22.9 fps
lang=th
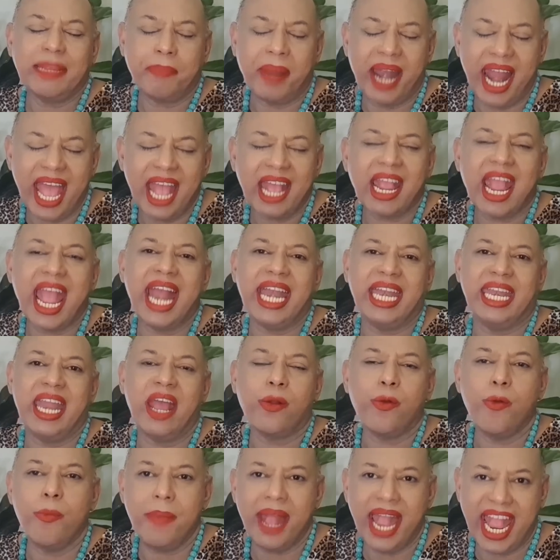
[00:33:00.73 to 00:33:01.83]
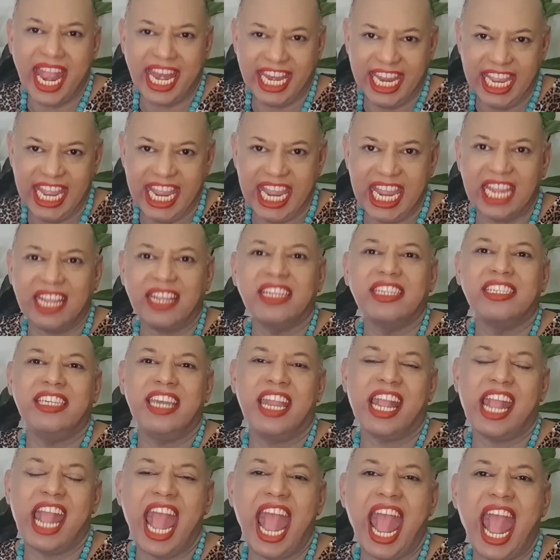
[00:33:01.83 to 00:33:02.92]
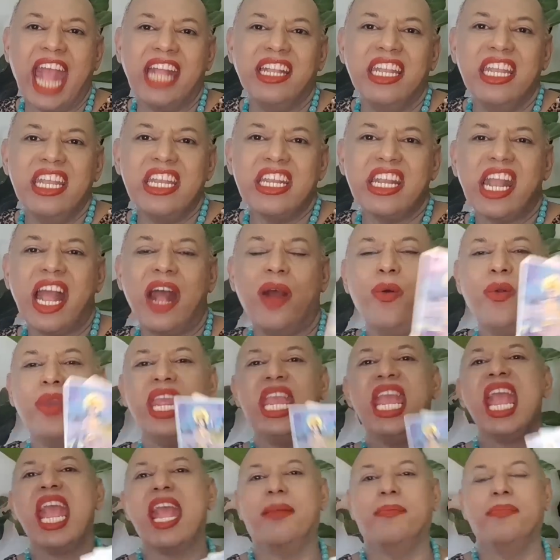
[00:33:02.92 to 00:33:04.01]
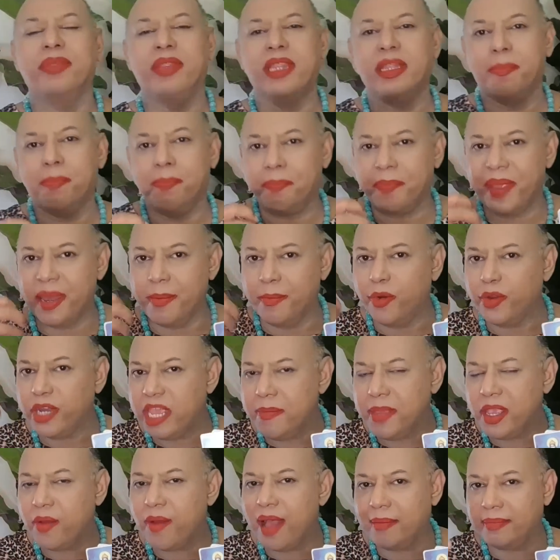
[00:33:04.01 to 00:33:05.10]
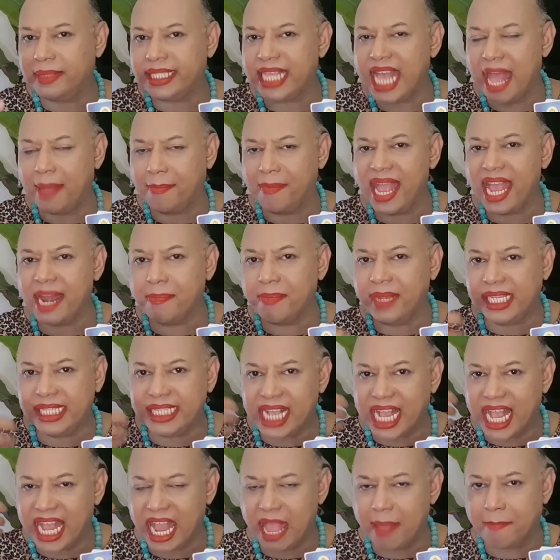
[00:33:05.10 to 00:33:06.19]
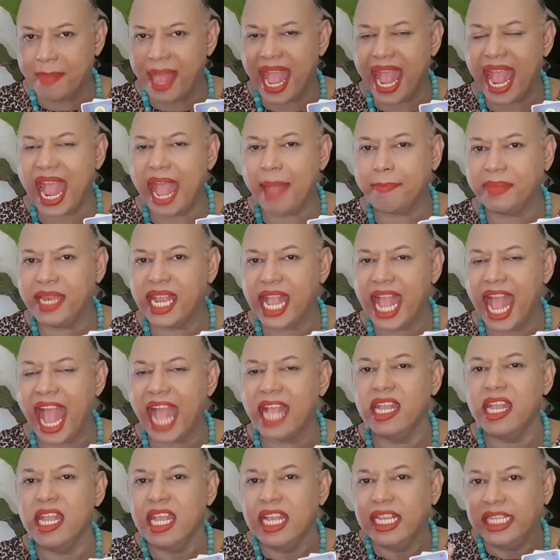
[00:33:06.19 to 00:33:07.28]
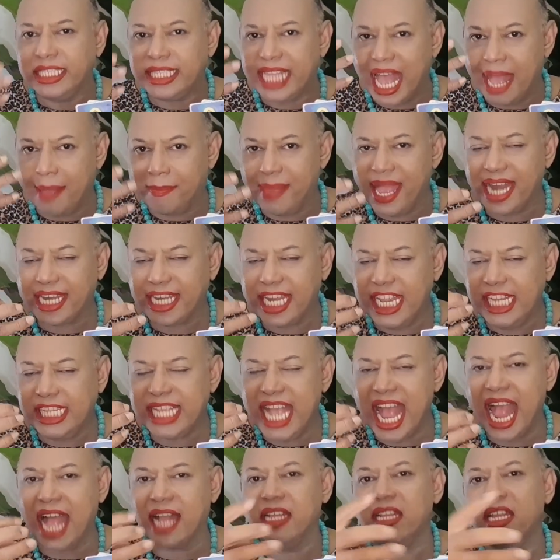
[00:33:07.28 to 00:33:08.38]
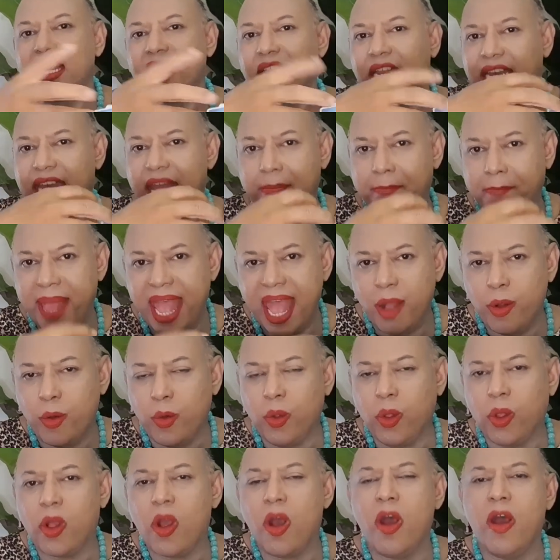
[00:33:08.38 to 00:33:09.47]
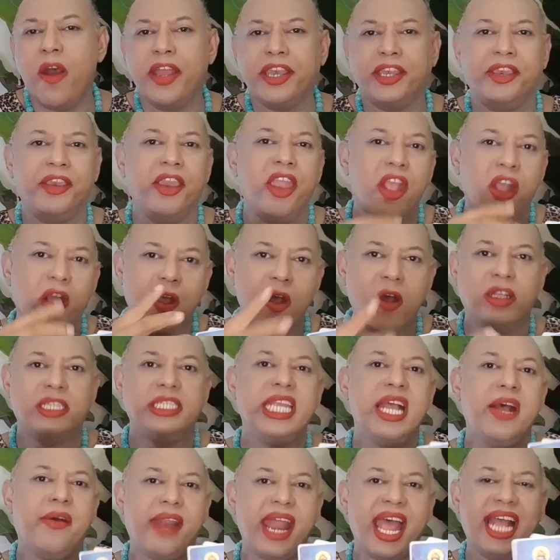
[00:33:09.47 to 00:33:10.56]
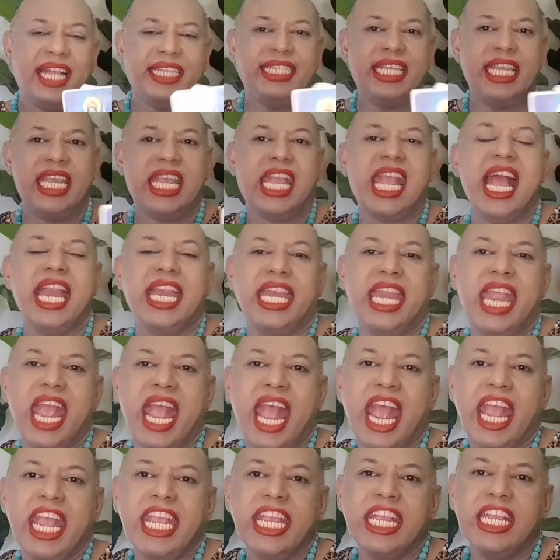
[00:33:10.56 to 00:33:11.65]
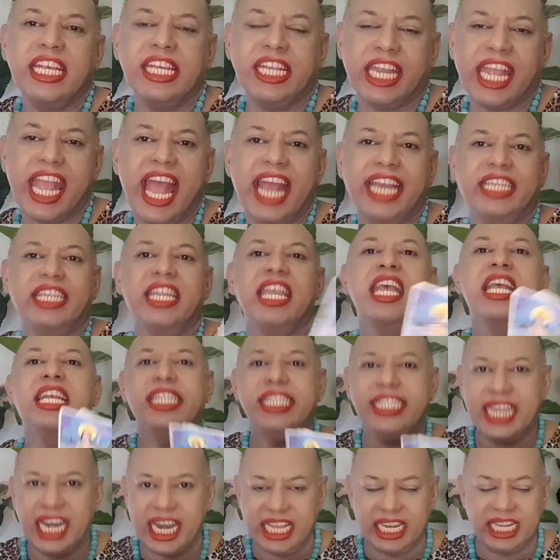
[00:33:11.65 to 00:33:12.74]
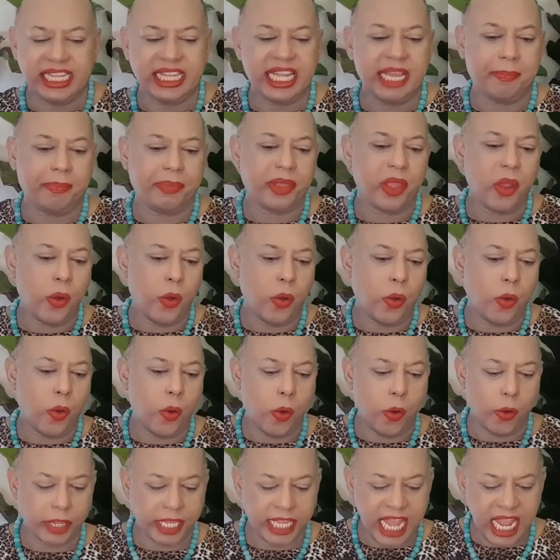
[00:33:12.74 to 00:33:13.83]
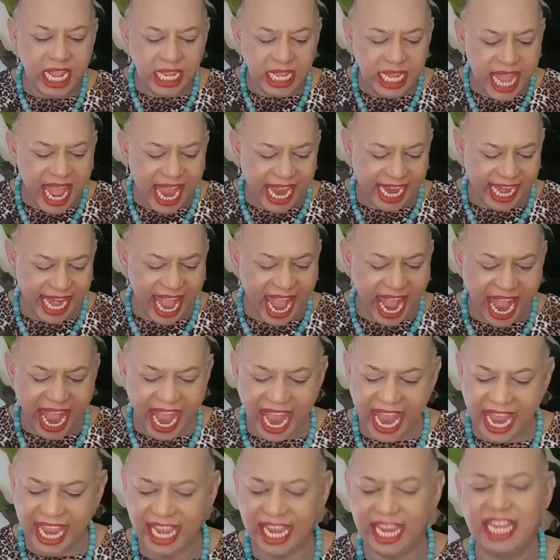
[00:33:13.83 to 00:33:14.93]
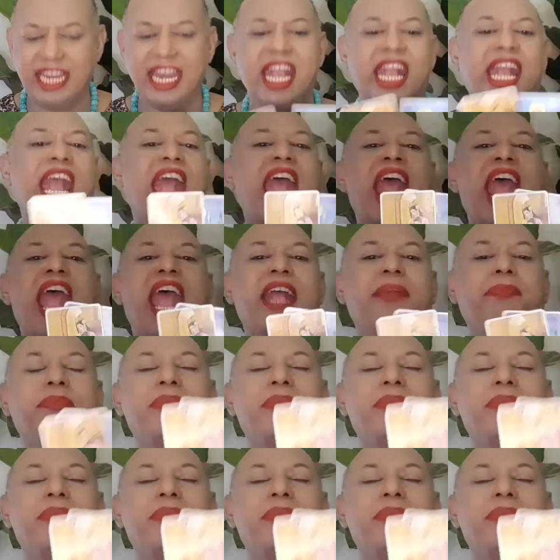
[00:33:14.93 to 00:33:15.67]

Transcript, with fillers: ระขันธกุมารอีกนะคะเขาเนี่ยเป็นผู้ที่มีความสามารถมีศักยภาพนะคะสามารถที่จะนำพาองค์กรของชาวราศีกันเนี่ยให้เกิดการเจริญเติบโตยิ่งใหญ่ได้นะคะ